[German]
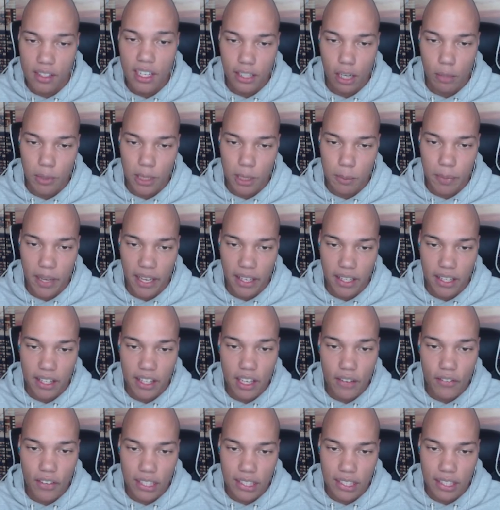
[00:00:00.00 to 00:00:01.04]
Ich glaube, das Pack
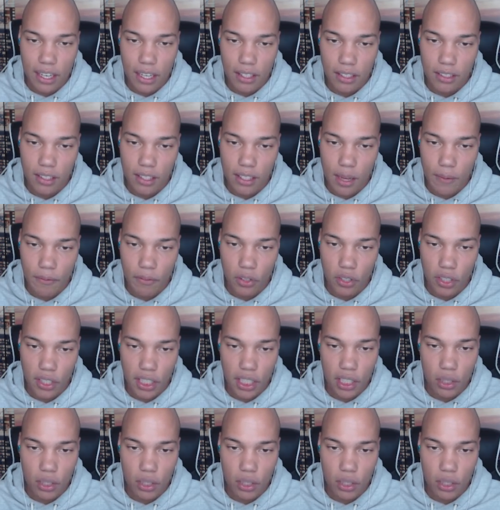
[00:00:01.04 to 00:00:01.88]
hier, was ich gerade drin habe von